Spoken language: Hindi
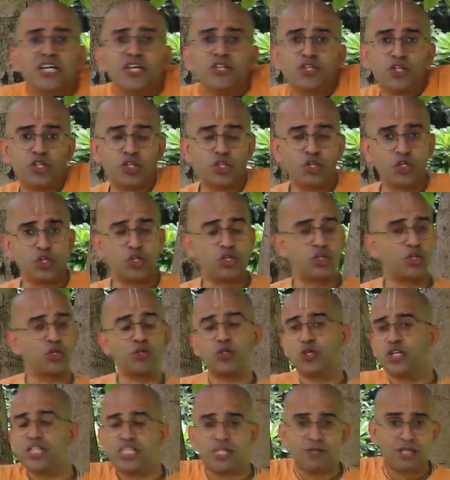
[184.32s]
तो तो तो
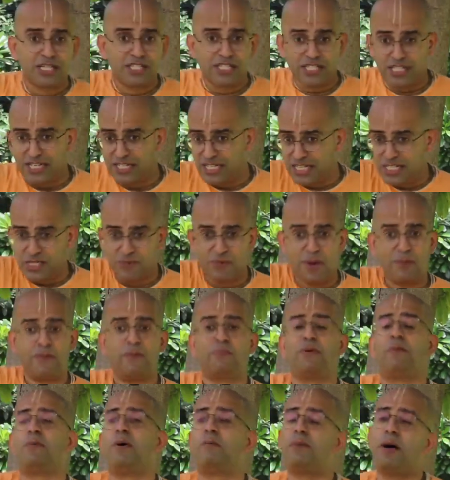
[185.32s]
तो इसे इसमें
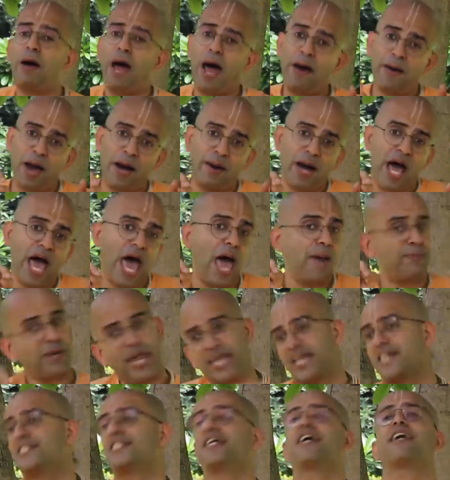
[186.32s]

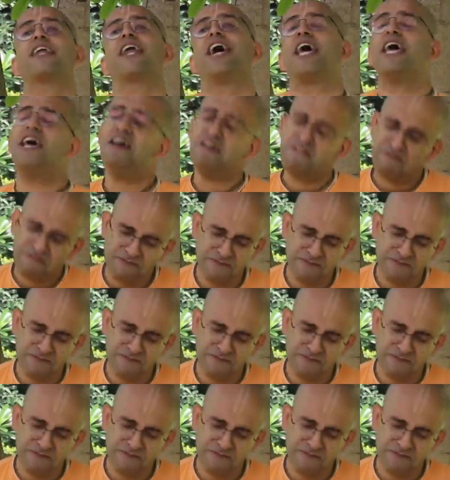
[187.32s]
अप्लाई कैसे करना है